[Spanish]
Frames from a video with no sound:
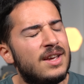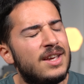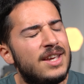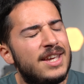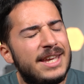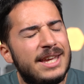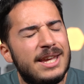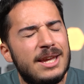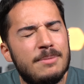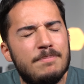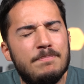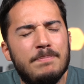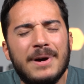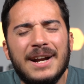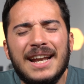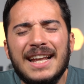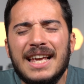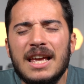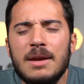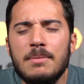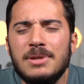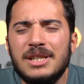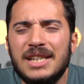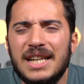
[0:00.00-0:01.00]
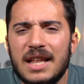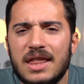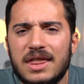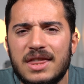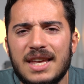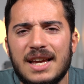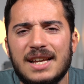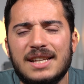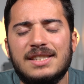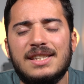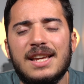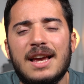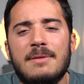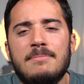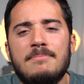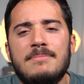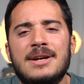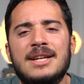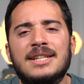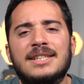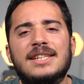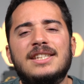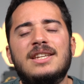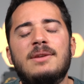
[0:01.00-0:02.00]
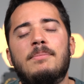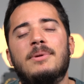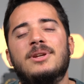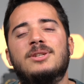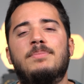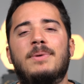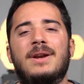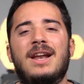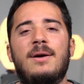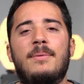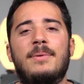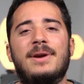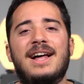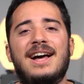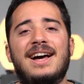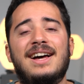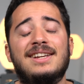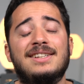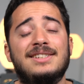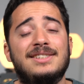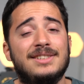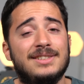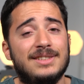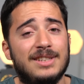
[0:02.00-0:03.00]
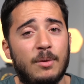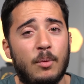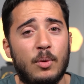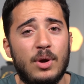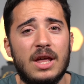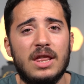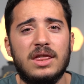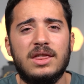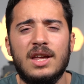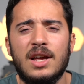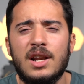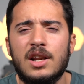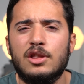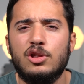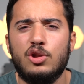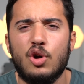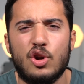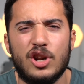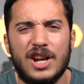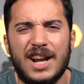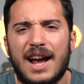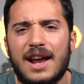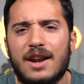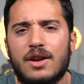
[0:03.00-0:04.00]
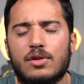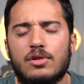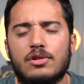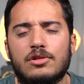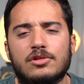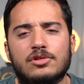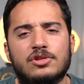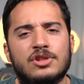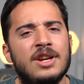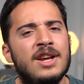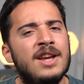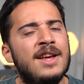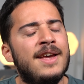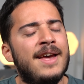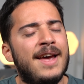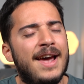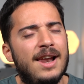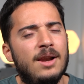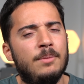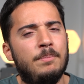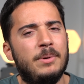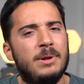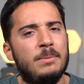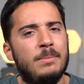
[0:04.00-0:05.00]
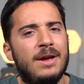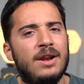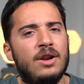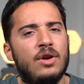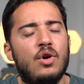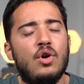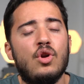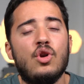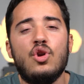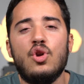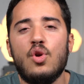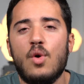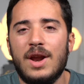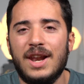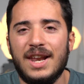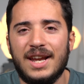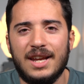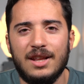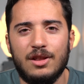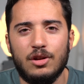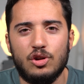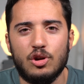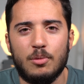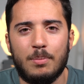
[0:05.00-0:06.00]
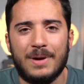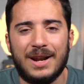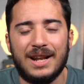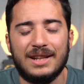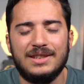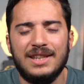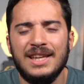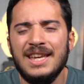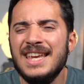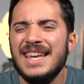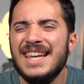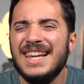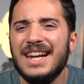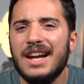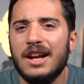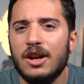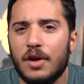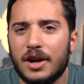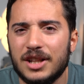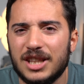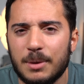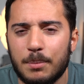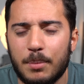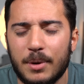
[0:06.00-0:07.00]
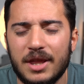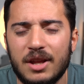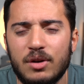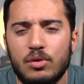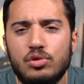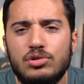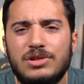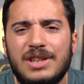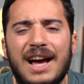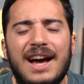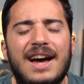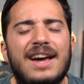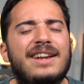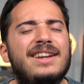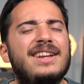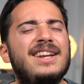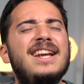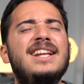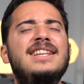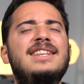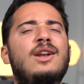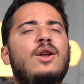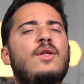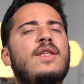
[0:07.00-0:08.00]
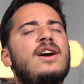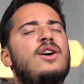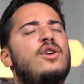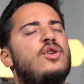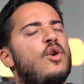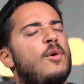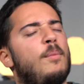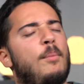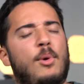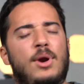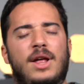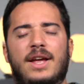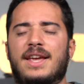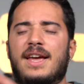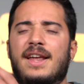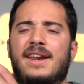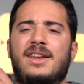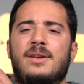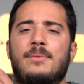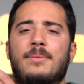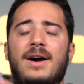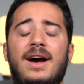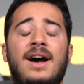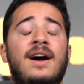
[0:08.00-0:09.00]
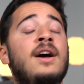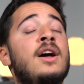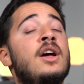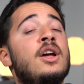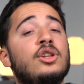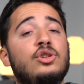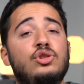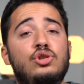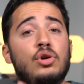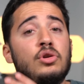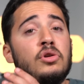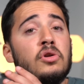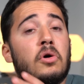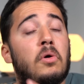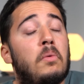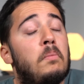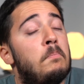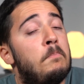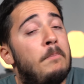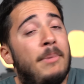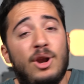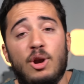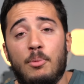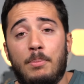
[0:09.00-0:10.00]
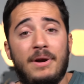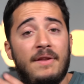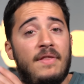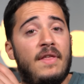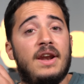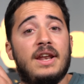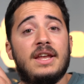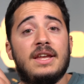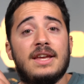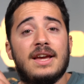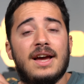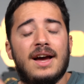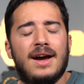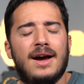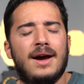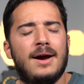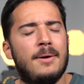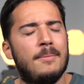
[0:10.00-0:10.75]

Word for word: Y para que mis gracias sean más que simples palabras, te voy a hacer dos regalos. El primero lo he elegido yo para ti, creo que te puede gustar y te lo dejo por aquí arriba. Yo no me lo perdería.